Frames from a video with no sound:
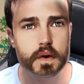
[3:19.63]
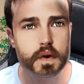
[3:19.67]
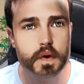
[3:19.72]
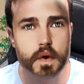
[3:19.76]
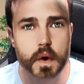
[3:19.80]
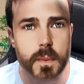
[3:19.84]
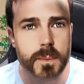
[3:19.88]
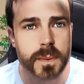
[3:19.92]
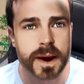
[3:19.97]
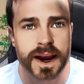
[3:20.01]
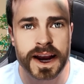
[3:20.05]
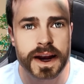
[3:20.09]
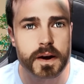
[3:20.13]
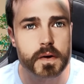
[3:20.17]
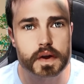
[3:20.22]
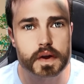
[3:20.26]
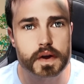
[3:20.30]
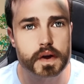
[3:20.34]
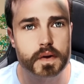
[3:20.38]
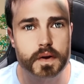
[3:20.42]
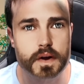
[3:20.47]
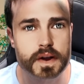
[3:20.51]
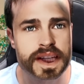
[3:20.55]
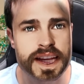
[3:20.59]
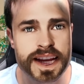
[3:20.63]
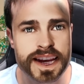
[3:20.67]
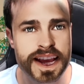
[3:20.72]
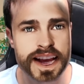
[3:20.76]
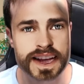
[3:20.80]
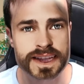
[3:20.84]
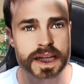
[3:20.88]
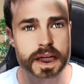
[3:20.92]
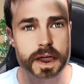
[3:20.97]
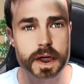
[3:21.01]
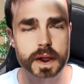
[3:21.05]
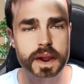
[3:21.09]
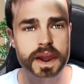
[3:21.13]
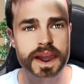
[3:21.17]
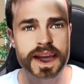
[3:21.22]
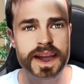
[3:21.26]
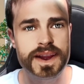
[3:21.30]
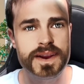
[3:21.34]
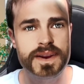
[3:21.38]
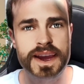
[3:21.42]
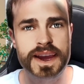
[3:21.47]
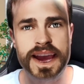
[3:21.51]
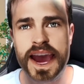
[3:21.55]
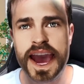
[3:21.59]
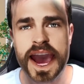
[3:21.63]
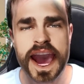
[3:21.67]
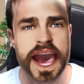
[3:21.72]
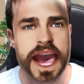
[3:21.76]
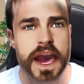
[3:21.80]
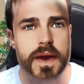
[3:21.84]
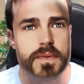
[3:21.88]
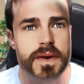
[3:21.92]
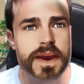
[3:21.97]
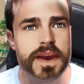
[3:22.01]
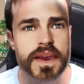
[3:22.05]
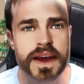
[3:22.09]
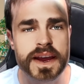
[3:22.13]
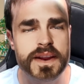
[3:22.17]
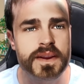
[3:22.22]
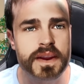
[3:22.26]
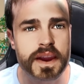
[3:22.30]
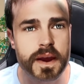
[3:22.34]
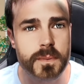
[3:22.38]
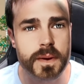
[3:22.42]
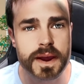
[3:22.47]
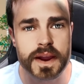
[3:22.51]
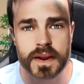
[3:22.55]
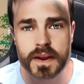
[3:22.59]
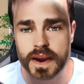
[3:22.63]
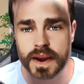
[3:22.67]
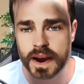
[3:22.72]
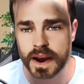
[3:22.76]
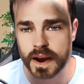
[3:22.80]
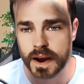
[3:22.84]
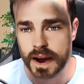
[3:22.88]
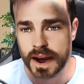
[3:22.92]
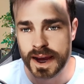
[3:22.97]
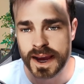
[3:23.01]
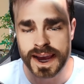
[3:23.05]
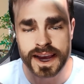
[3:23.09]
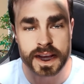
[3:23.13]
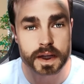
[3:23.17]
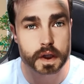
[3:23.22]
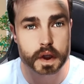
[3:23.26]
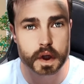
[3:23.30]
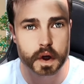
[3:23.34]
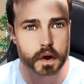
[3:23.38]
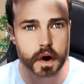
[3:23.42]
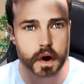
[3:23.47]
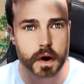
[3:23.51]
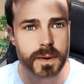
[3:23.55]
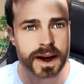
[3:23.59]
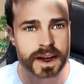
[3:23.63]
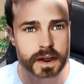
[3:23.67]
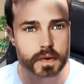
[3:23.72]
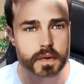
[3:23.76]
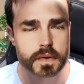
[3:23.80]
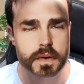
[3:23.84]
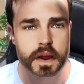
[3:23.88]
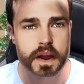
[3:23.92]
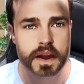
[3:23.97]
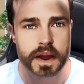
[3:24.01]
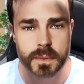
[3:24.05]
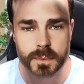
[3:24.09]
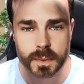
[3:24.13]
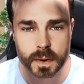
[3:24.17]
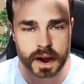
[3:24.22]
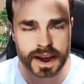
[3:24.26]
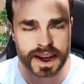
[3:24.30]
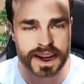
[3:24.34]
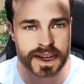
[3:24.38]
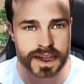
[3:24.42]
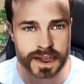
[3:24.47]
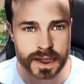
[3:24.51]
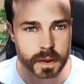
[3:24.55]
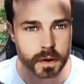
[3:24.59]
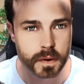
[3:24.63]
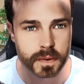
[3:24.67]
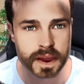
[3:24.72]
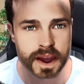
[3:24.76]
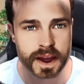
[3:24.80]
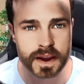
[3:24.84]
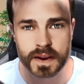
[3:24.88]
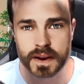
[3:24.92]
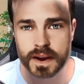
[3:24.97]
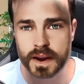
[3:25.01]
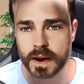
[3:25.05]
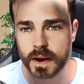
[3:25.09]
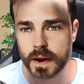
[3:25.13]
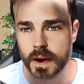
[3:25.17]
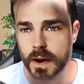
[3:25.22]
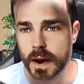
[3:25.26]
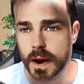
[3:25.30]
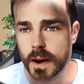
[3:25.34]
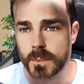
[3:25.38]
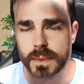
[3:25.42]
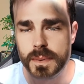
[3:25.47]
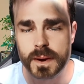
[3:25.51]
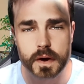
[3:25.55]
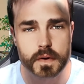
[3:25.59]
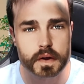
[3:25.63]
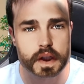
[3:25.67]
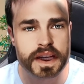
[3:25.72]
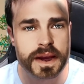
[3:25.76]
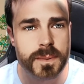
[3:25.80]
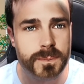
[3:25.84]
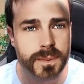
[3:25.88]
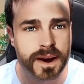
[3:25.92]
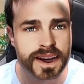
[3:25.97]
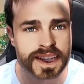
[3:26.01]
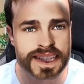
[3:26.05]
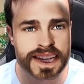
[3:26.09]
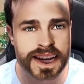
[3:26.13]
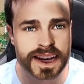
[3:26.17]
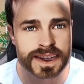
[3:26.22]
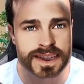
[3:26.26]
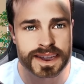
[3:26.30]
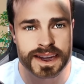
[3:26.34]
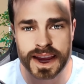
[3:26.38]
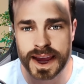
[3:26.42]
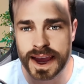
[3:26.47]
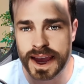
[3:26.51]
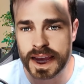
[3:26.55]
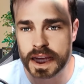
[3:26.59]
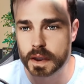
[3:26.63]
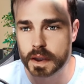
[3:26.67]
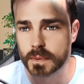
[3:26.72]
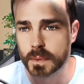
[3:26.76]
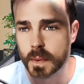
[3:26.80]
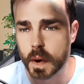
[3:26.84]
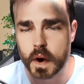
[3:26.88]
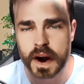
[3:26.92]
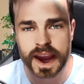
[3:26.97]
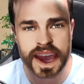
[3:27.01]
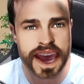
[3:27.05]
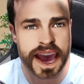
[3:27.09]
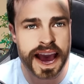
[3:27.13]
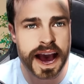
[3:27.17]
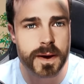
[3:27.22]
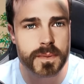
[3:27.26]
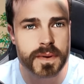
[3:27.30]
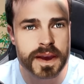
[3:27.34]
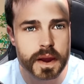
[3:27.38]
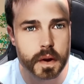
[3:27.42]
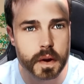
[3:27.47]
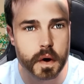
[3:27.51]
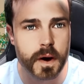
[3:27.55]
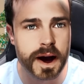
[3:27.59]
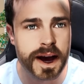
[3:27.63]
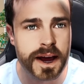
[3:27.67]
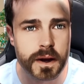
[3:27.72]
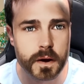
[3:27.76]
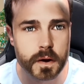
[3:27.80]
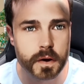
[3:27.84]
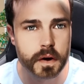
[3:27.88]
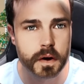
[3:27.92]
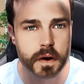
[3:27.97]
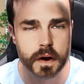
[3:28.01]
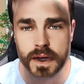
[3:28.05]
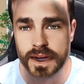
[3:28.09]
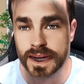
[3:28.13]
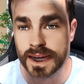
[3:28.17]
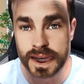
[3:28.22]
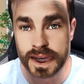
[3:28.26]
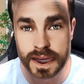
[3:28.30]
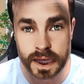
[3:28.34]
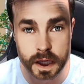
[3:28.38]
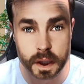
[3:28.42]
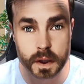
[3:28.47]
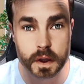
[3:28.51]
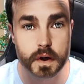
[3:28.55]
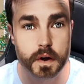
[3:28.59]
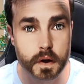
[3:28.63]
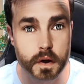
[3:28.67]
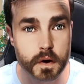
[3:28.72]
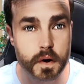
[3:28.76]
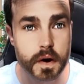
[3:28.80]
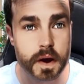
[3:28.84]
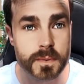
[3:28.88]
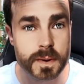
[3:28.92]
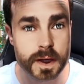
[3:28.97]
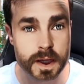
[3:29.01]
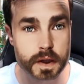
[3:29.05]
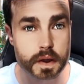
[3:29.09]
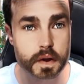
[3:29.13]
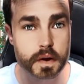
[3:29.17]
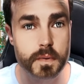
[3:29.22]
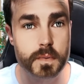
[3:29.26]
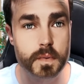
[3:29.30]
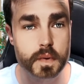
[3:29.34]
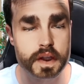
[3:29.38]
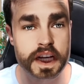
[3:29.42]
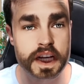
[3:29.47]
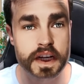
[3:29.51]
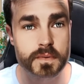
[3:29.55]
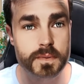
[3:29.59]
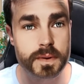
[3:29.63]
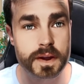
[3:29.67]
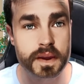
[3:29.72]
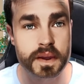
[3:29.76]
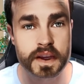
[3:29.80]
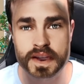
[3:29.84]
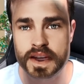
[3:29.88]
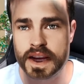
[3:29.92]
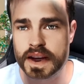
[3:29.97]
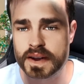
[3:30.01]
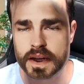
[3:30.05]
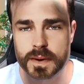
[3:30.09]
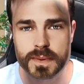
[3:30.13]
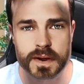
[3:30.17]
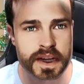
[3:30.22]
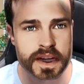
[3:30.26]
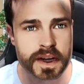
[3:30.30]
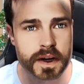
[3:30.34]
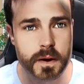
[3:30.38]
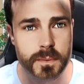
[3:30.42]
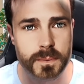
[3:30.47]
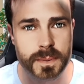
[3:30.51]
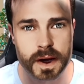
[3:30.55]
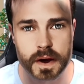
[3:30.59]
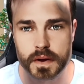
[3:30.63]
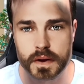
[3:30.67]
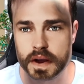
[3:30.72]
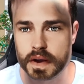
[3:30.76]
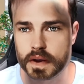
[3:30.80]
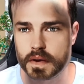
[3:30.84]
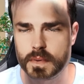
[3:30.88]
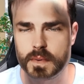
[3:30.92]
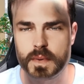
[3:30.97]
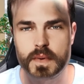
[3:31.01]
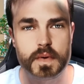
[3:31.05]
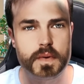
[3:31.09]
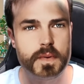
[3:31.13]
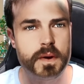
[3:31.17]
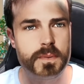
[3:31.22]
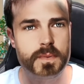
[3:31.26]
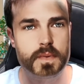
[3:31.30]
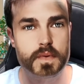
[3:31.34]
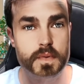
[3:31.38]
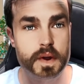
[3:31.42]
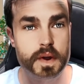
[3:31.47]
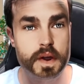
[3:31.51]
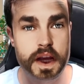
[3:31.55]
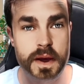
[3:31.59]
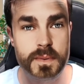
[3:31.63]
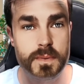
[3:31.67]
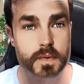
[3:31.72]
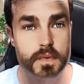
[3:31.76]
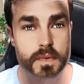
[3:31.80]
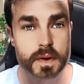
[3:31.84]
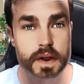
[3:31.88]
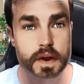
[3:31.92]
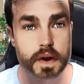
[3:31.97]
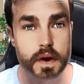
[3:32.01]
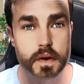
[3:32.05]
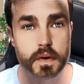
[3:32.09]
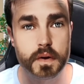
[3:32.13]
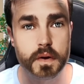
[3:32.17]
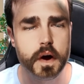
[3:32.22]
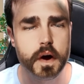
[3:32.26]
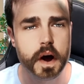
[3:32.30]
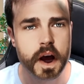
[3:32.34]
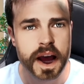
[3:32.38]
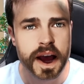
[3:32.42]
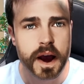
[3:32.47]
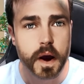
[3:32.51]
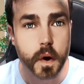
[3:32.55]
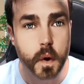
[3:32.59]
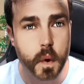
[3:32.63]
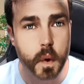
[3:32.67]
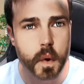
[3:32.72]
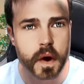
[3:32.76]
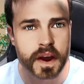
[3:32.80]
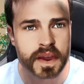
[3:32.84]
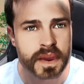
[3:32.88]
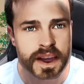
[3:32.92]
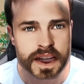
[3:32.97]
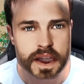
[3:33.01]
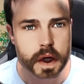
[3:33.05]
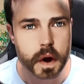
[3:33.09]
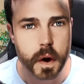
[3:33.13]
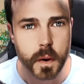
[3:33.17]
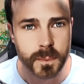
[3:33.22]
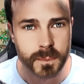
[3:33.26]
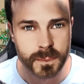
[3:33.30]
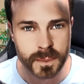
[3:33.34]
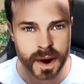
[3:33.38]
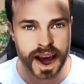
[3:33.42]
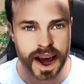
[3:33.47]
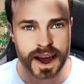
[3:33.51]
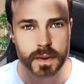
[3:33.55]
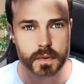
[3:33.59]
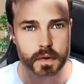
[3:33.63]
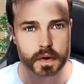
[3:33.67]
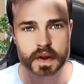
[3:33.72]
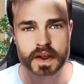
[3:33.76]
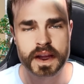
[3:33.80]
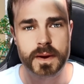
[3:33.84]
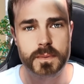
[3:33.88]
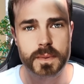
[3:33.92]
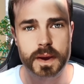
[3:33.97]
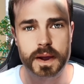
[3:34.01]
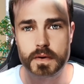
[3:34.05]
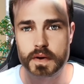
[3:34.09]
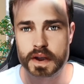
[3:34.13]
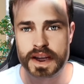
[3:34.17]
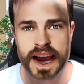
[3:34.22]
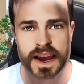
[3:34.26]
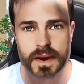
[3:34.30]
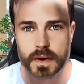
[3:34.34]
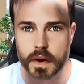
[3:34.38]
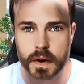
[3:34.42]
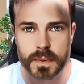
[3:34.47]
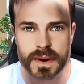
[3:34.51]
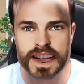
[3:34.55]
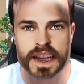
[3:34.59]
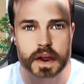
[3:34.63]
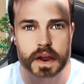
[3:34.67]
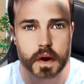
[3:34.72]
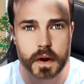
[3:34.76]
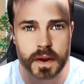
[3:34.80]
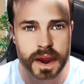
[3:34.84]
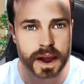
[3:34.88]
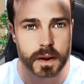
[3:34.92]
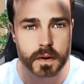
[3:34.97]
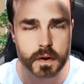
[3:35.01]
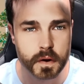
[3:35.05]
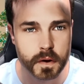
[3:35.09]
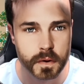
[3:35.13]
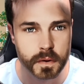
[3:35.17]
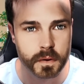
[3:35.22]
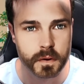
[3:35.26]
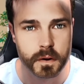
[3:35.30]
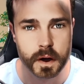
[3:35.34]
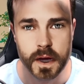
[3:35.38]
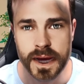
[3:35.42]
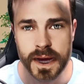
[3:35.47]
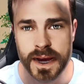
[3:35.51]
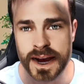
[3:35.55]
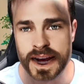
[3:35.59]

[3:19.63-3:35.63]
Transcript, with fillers: tú para nosotros serías inocente. Evidentemente eso no va a suceder porque eres inocente, pero si pasase es porque ha habido algo y yo lo he visto muchas veces, ya sabéis que en el periodismo hemos, hemos visto de todo, jueces comprados también, o sea, yo he visto de todo.